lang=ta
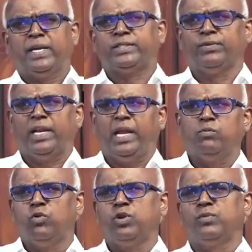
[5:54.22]
எபேசுவிலே
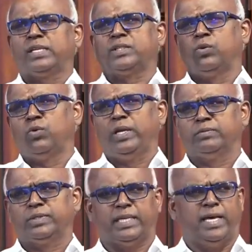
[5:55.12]
மூணு வருஷம்
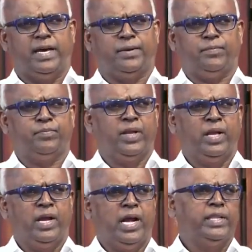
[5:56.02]
ஊழியம் செய்தார்
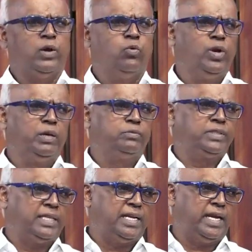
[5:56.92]
அந்த
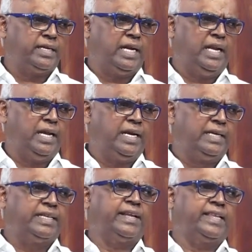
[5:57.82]
ஊழியம் செய்த நாட்களில்
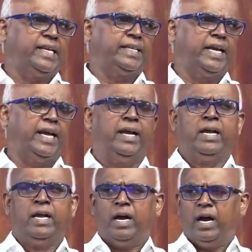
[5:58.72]
கிட்டத்தட்ட
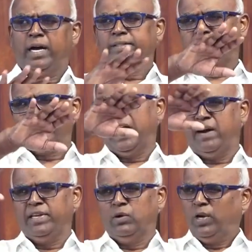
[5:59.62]

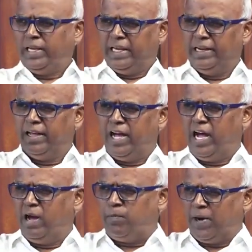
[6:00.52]
ஆசியாவில் உள்ள எல்லா
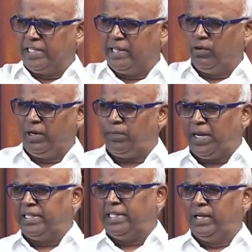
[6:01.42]
பகுதியில்
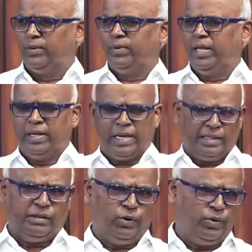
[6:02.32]
பகுதியிலும்
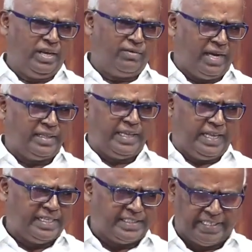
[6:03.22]
கத்தருடைய
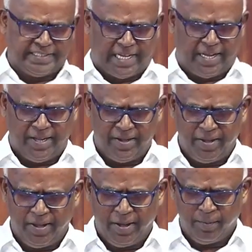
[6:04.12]
வார்த்தை என்ன செய்தான்
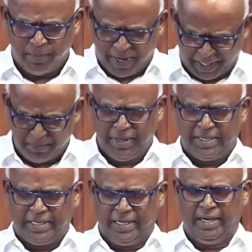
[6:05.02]

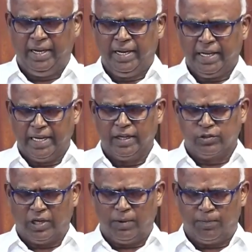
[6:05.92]
பரம்பிற்று
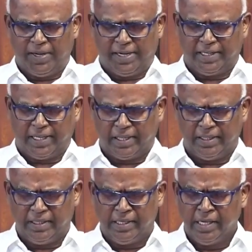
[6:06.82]
என்று
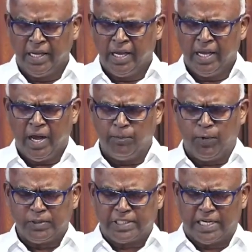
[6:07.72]
சொல்லப்பட்டிருக்கிறது
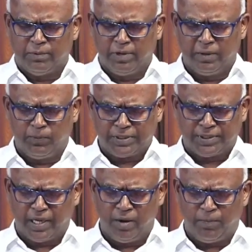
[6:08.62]
அப்போஸ் நடவடிக்கை
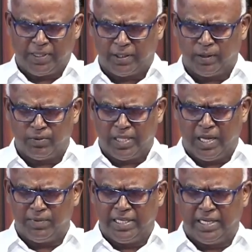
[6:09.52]
புஸ்தகம்
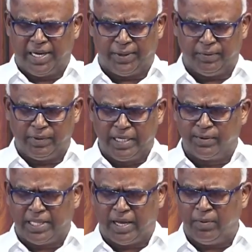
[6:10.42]
பத்தொன்பதாம் அதிகாரம்
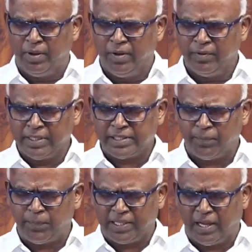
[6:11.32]
இருபதாம்
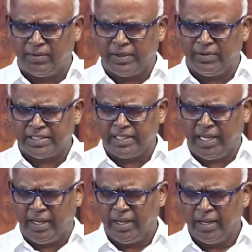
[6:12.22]
பத்தாம்
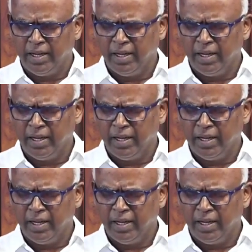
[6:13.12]
வாசிங்க